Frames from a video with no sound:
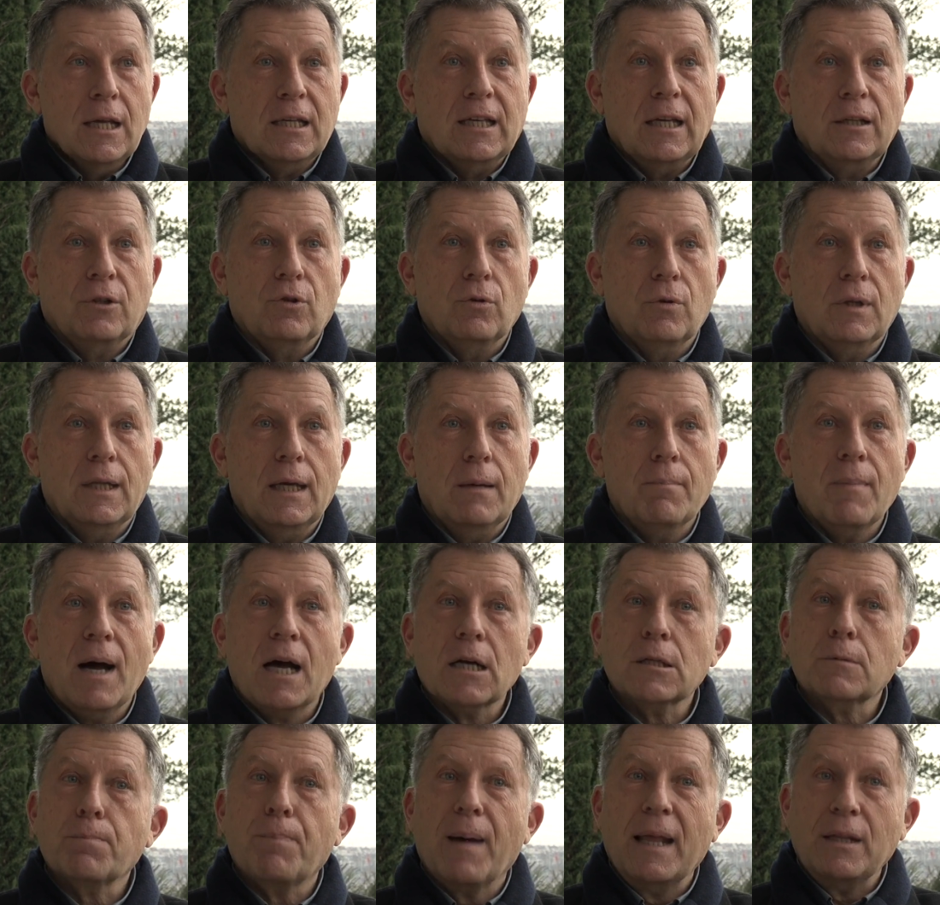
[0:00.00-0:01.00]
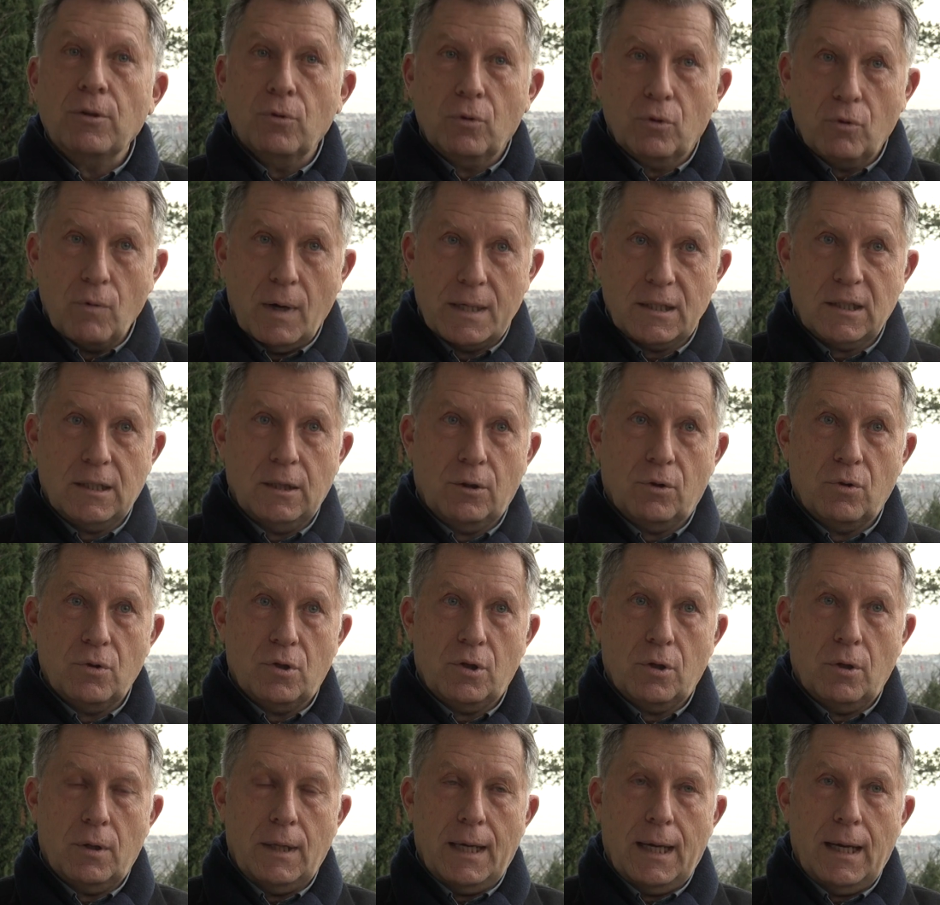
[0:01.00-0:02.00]
qui est une démarche pas du tout
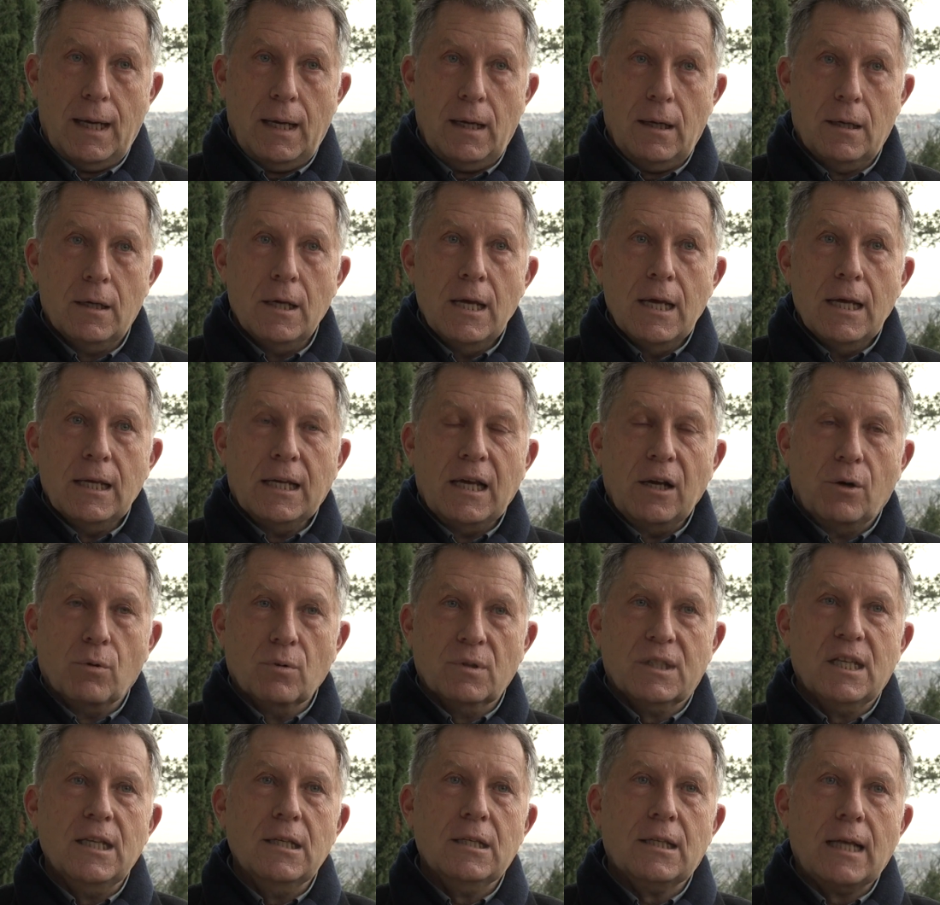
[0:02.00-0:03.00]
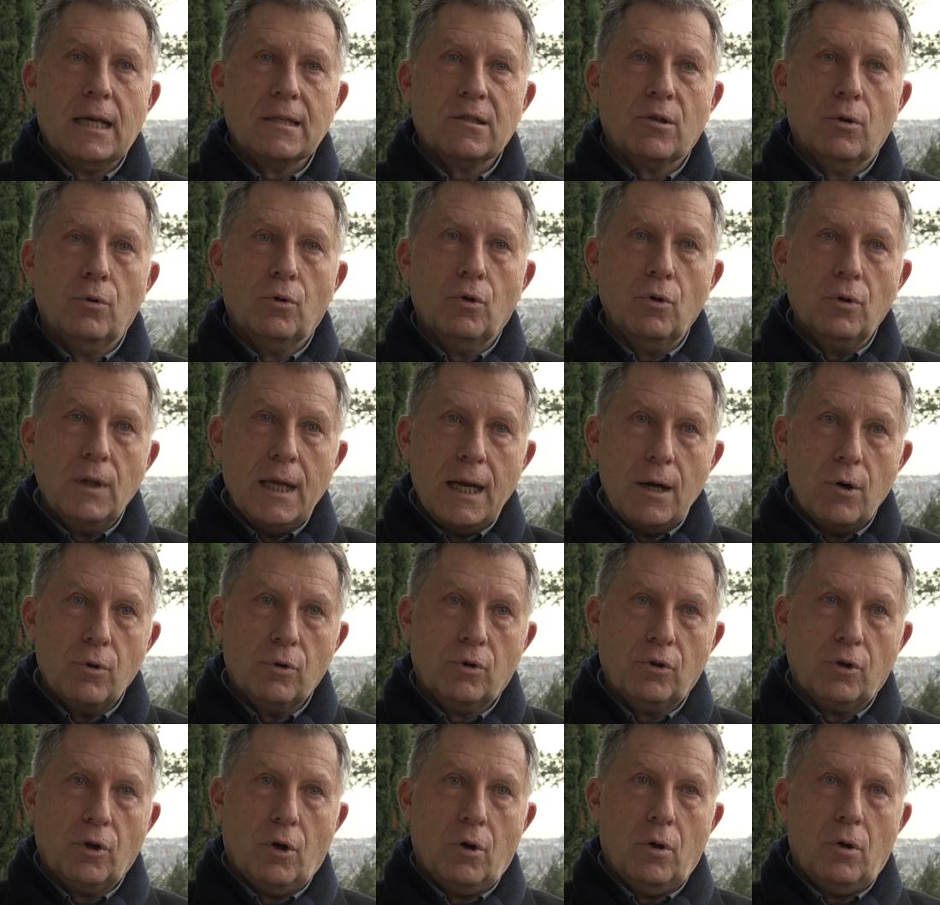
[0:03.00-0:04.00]
institutionnelle, qui consiste à se donner le
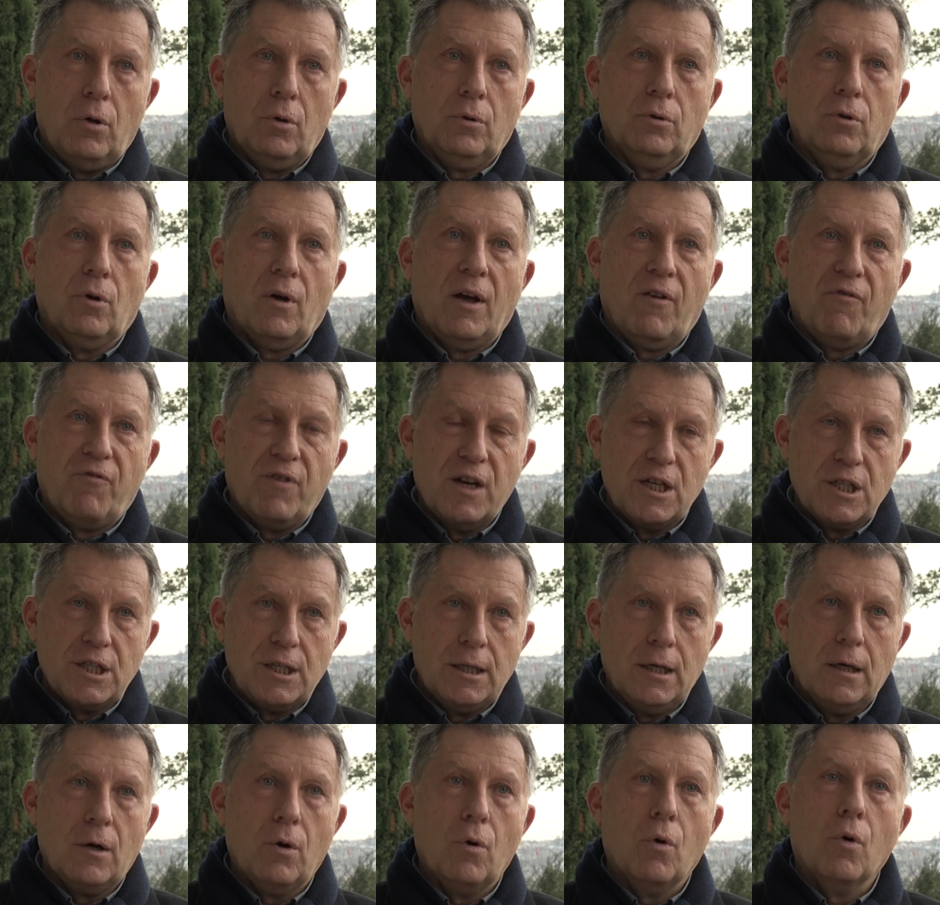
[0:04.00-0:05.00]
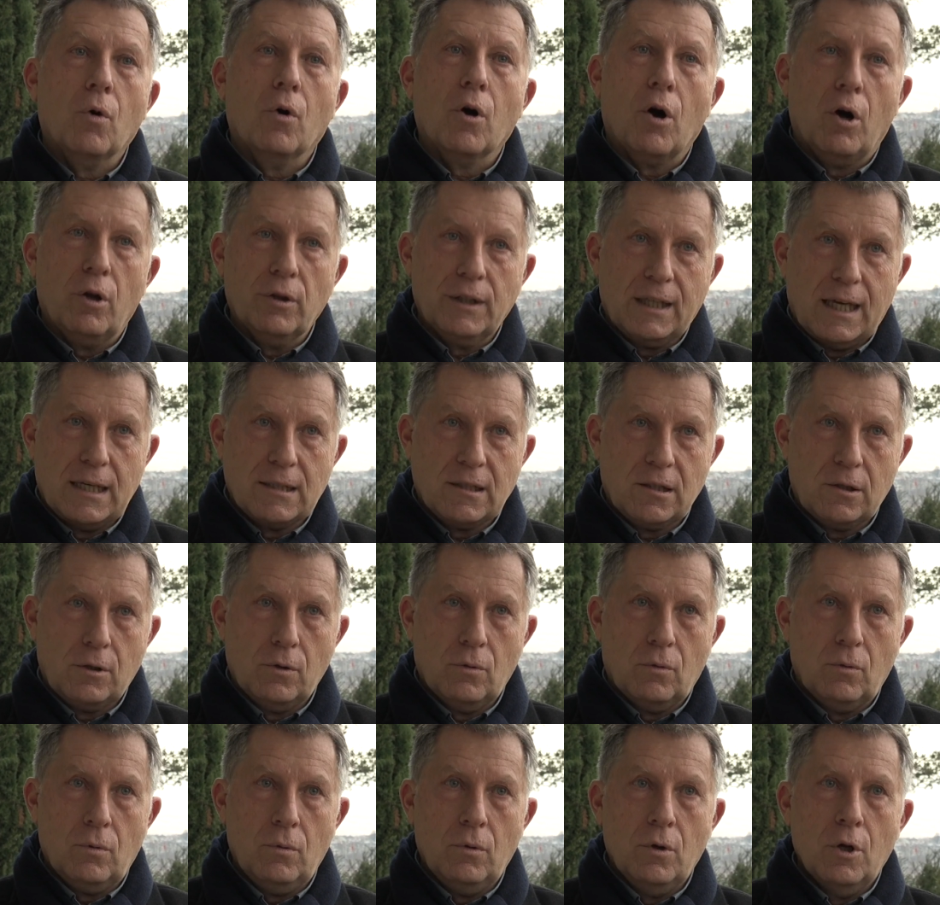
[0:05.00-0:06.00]
temps de réfléchir aux grandes
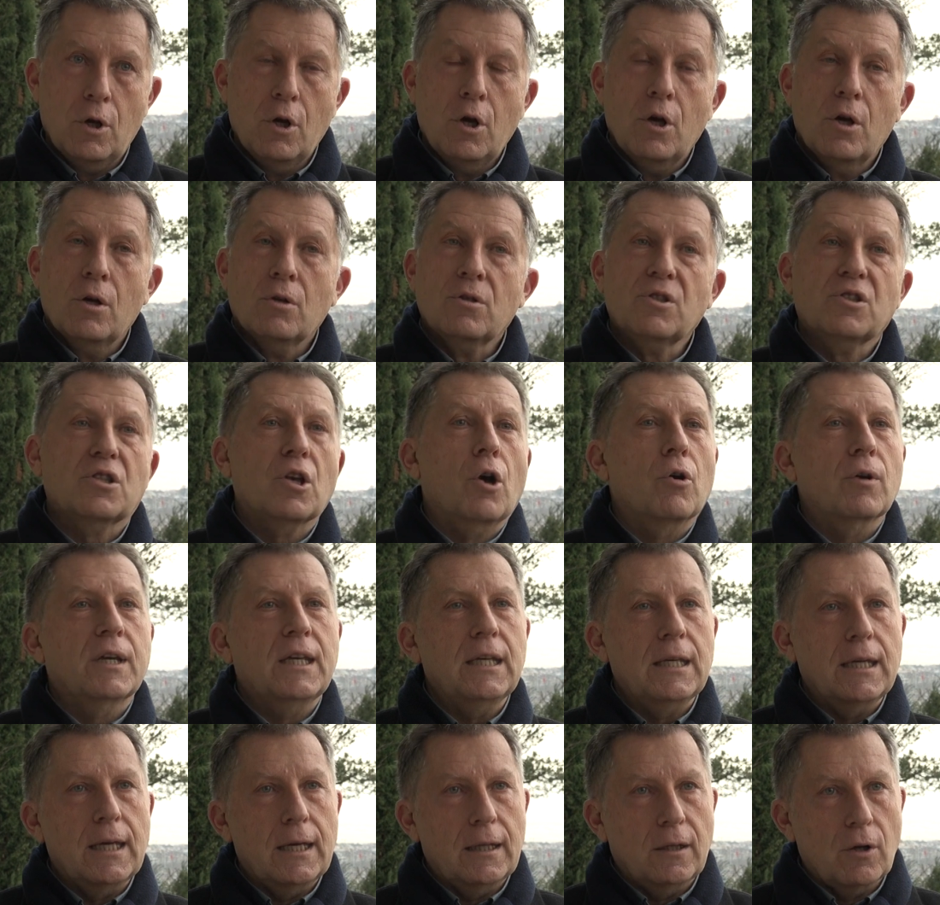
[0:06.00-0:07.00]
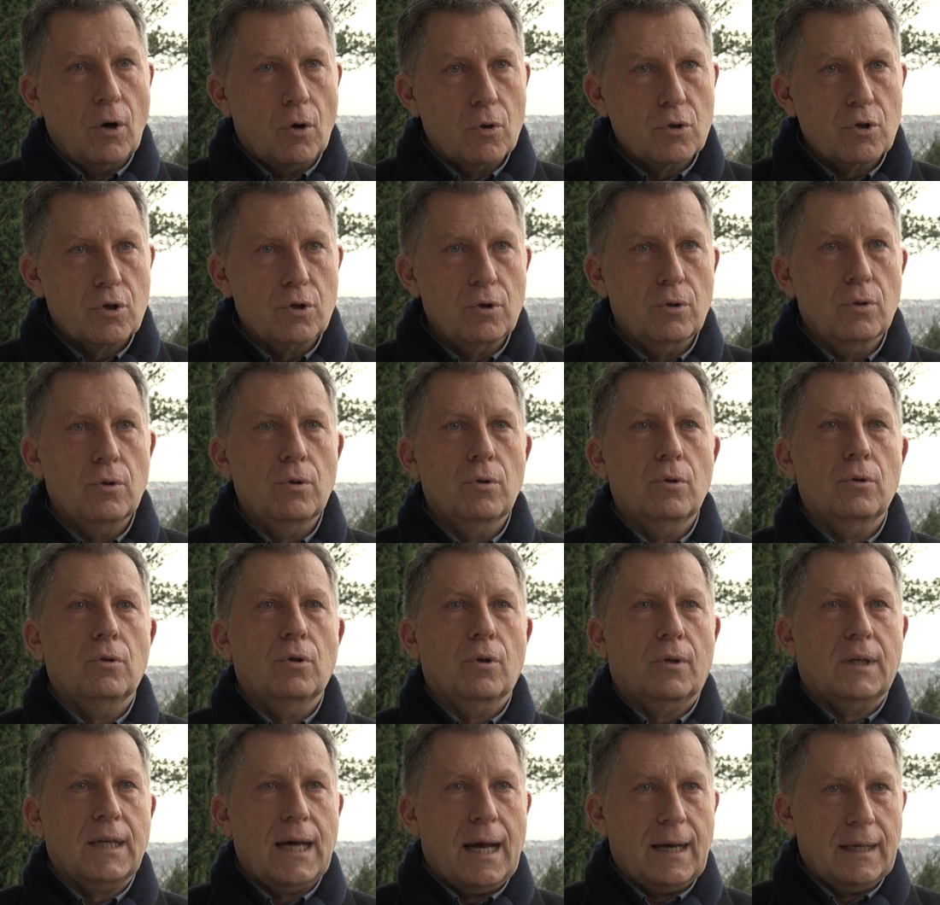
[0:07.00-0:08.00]
questions sans qu'il y ait d'enjeux
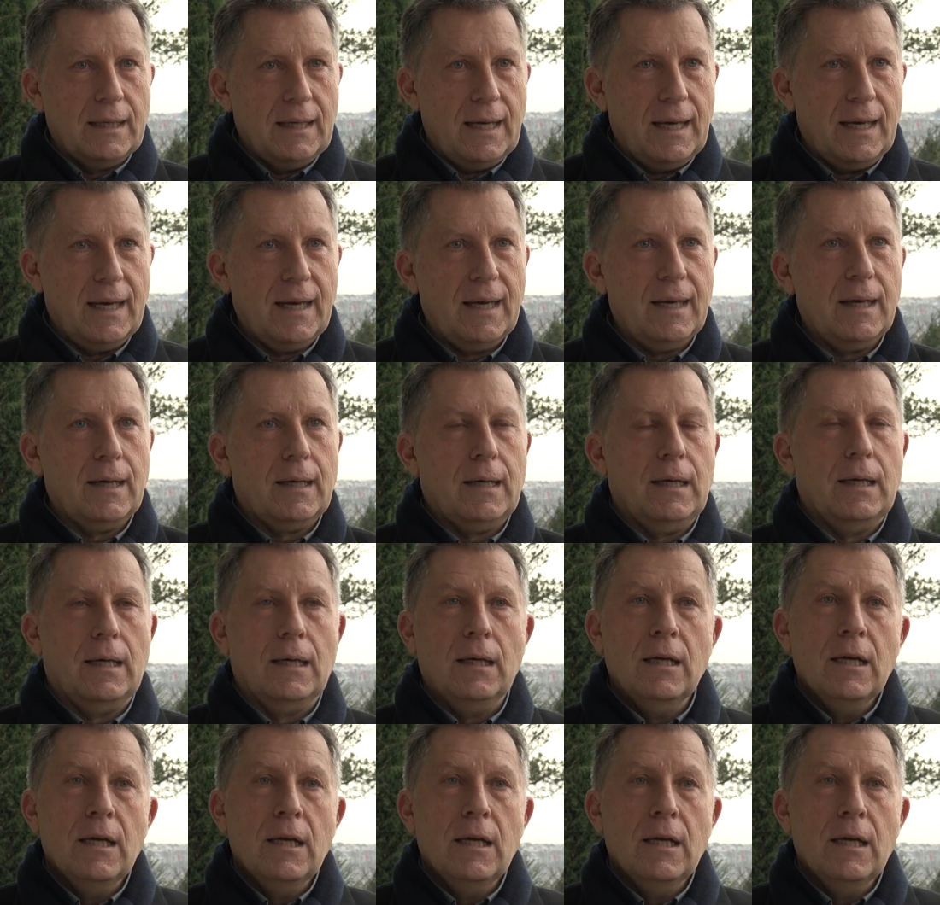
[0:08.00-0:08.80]
de carrière.